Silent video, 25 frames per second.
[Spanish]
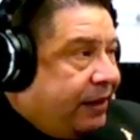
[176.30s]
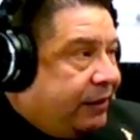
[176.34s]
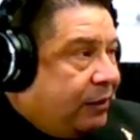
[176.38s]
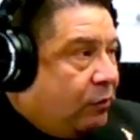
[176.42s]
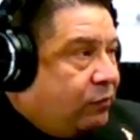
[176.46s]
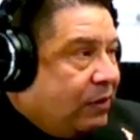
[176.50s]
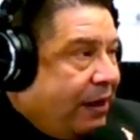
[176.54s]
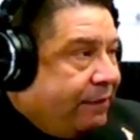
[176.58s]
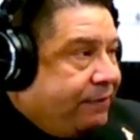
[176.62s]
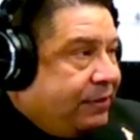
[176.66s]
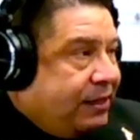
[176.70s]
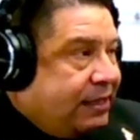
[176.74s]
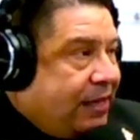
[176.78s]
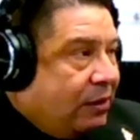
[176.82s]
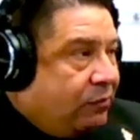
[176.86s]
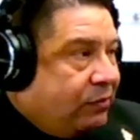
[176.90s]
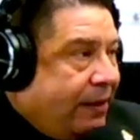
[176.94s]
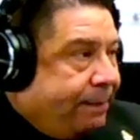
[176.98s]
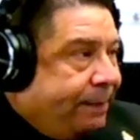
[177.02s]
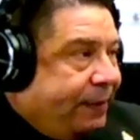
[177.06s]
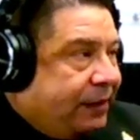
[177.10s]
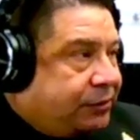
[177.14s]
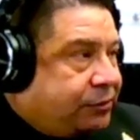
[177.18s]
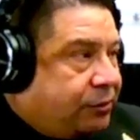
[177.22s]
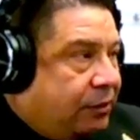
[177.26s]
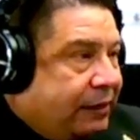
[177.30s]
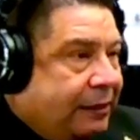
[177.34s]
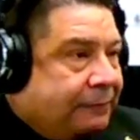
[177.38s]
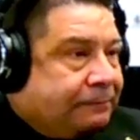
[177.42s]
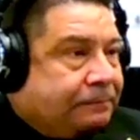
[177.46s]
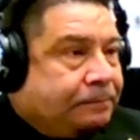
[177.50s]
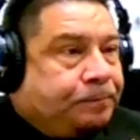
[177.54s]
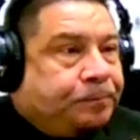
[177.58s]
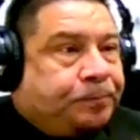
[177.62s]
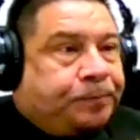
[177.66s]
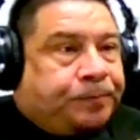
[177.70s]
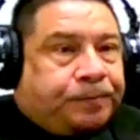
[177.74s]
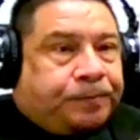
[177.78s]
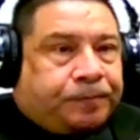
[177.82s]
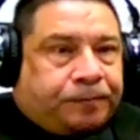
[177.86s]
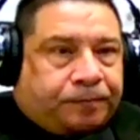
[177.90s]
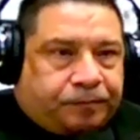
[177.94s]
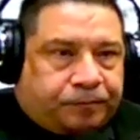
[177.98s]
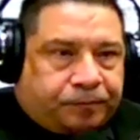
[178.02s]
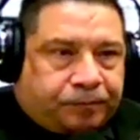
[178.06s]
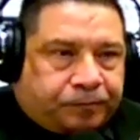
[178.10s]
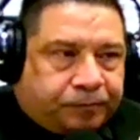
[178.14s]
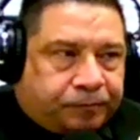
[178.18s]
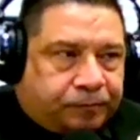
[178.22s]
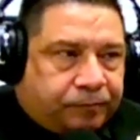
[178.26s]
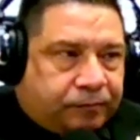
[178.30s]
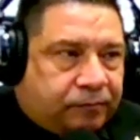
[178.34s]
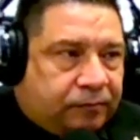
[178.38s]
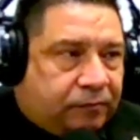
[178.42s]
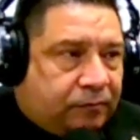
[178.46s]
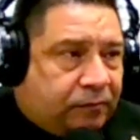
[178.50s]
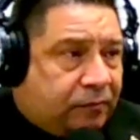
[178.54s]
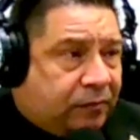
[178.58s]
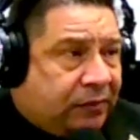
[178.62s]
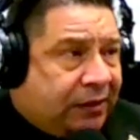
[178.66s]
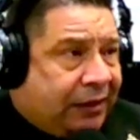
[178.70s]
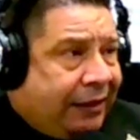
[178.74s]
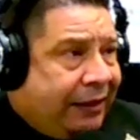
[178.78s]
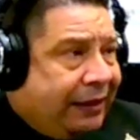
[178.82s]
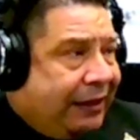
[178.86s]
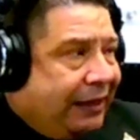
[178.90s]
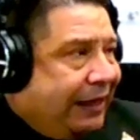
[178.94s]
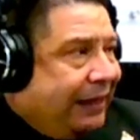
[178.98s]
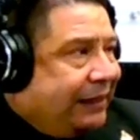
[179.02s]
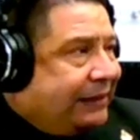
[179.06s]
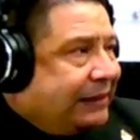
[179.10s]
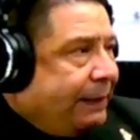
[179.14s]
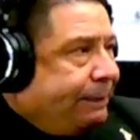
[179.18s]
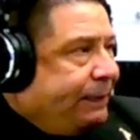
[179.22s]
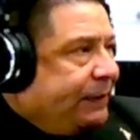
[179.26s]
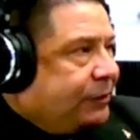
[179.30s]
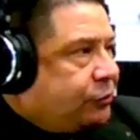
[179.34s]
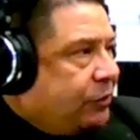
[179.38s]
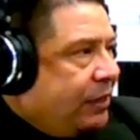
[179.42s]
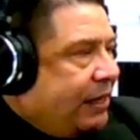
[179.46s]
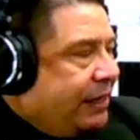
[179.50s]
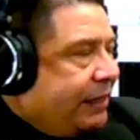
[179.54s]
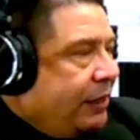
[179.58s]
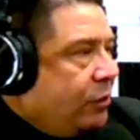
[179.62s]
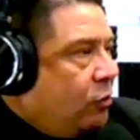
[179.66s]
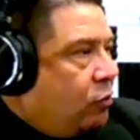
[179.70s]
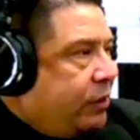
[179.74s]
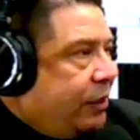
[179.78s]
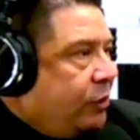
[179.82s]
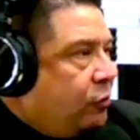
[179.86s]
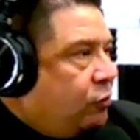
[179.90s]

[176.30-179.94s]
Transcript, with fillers: una vida una persona, esta persona creo que no